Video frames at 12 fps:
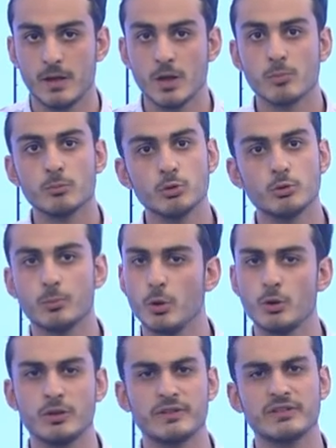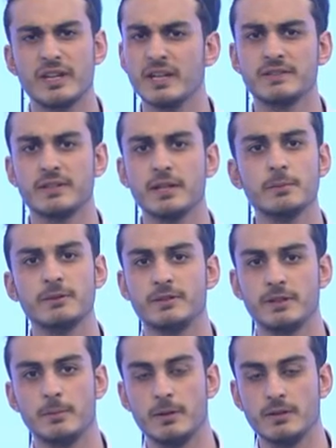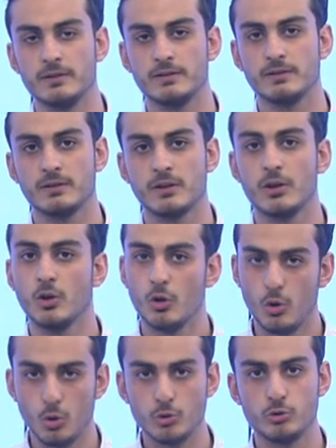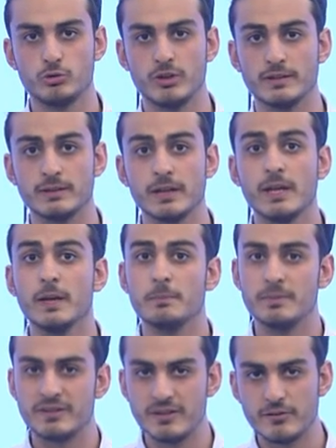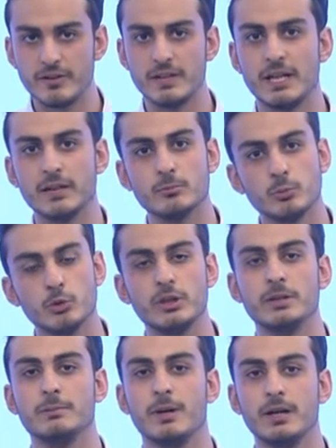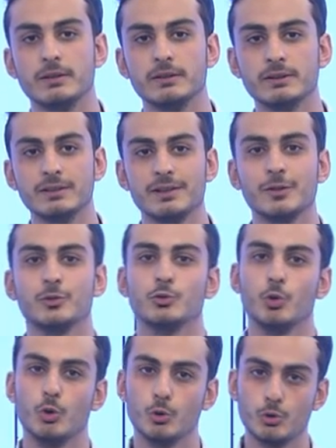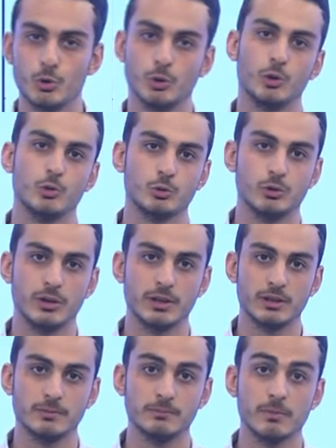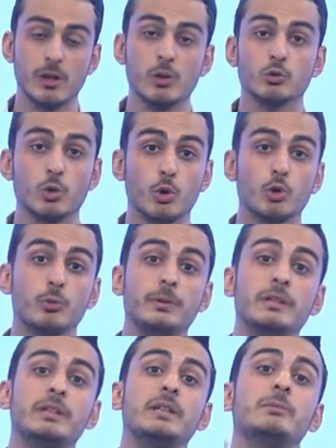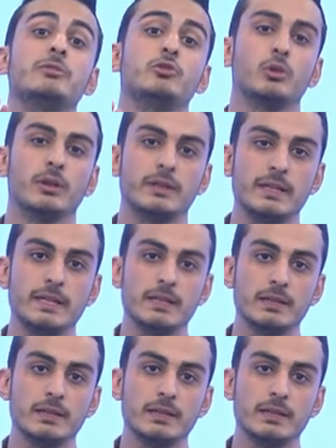Bunu böyle saya saya bitiremeyiz. O yüzden bize verilen bu imanı doğru yola kullanalım. Doğru bildiğimiz yola değil.